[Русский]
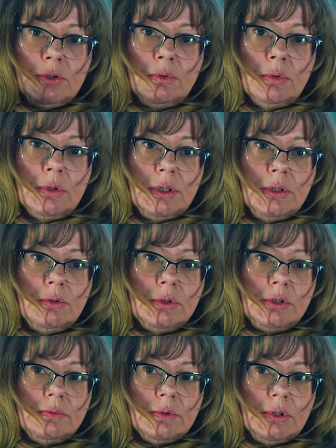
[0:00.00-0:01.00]
долгий. То
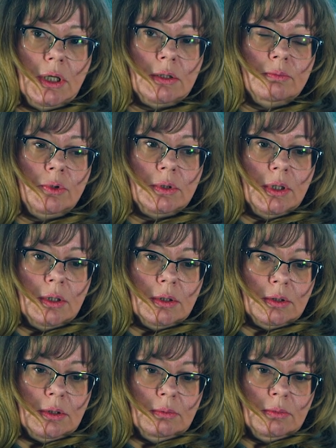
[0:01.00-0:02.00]
есть вот я
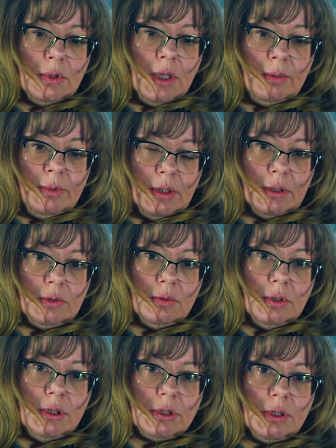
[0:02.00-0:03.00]
наблюдала там камень,
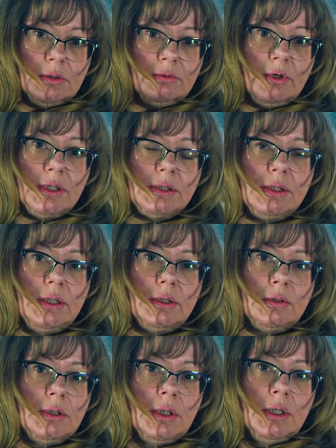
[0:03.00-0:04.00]
который лежал 20
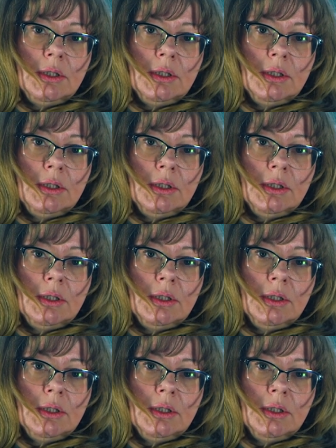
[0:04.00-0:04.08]
лет,